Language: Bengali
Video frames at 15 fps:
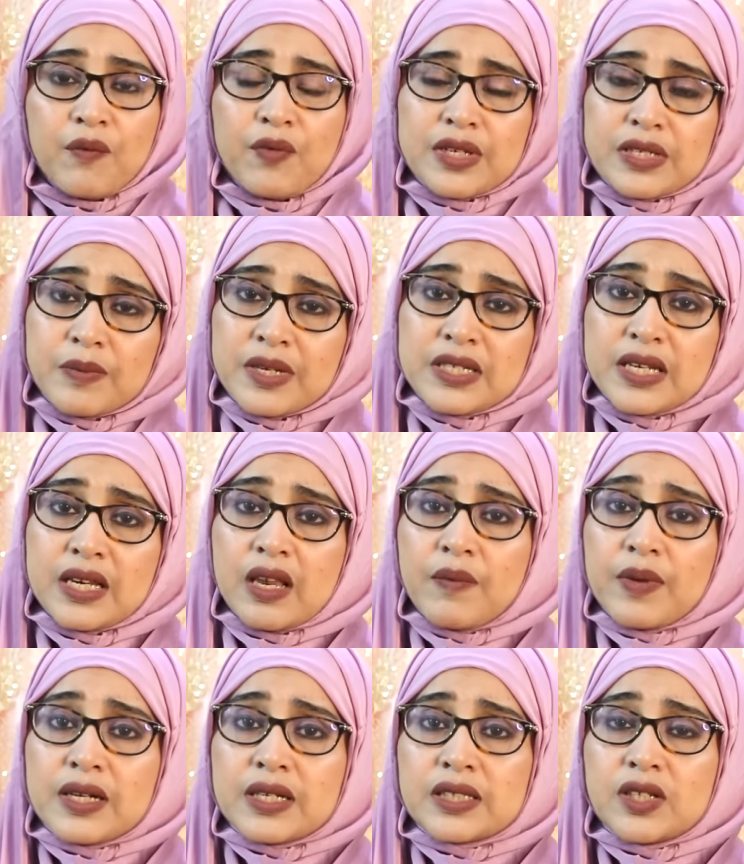ভিটামিন ডি
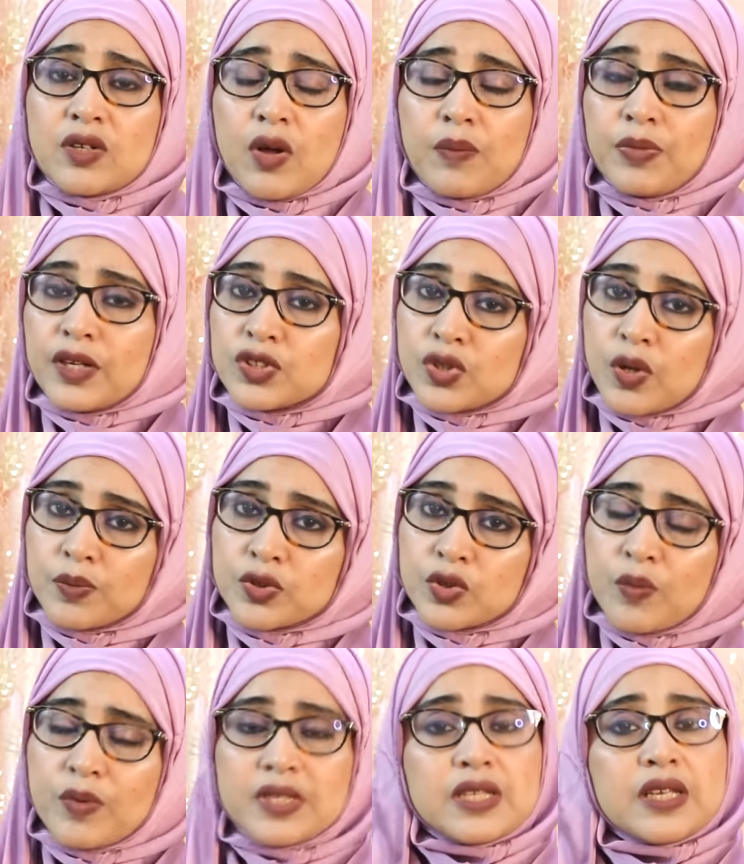লেভেলটা যেন আপনার
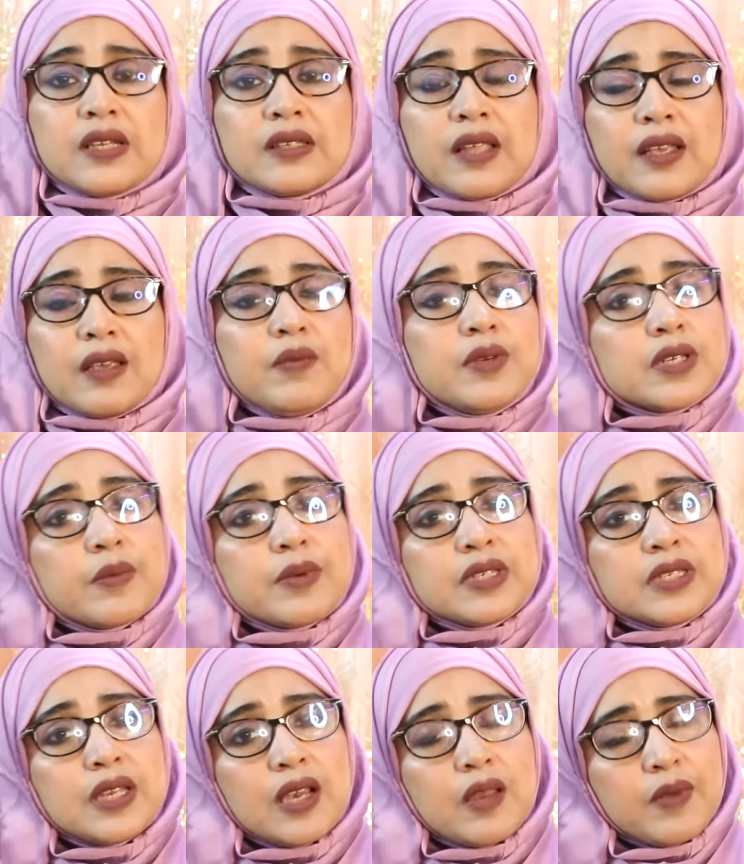সবসময় ঠিক থাকে ভিটামিন
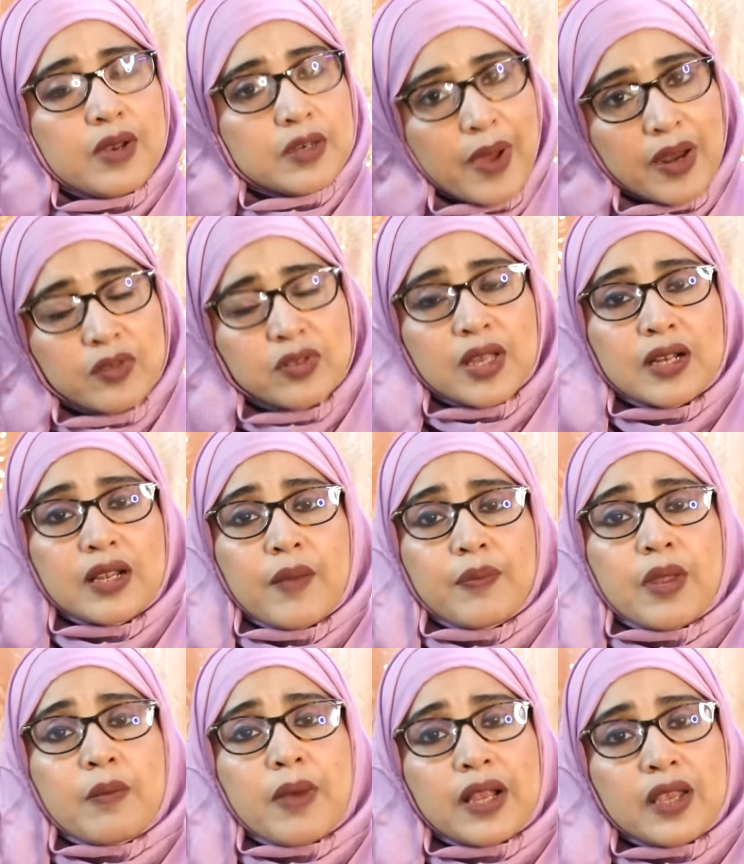ডি লেভেল ভালো থাকলে
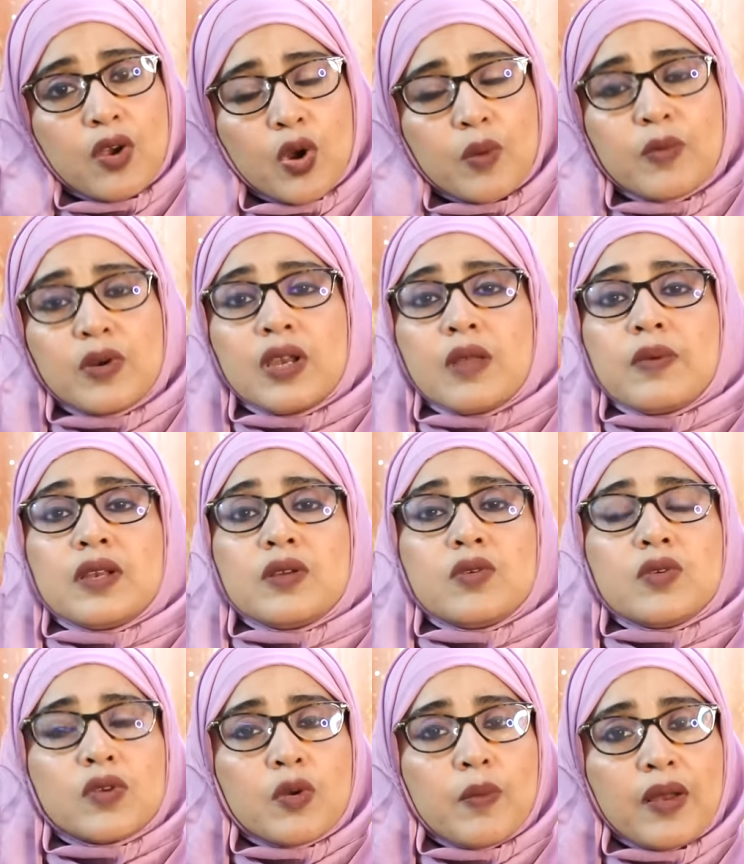আপনার বাকি হরমোন
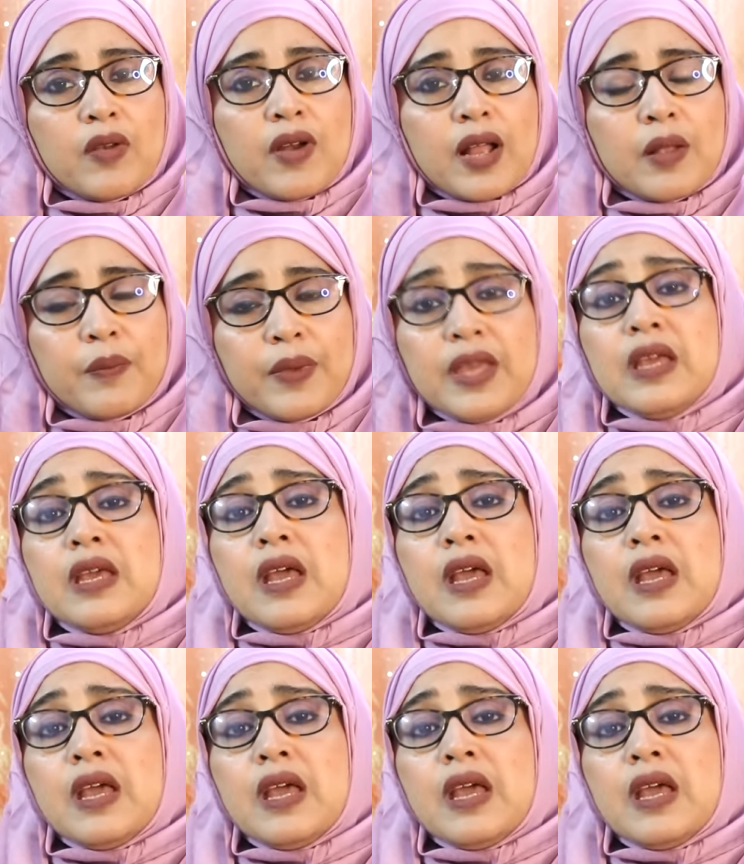লেভেলগুলোকে ভালো রাখবে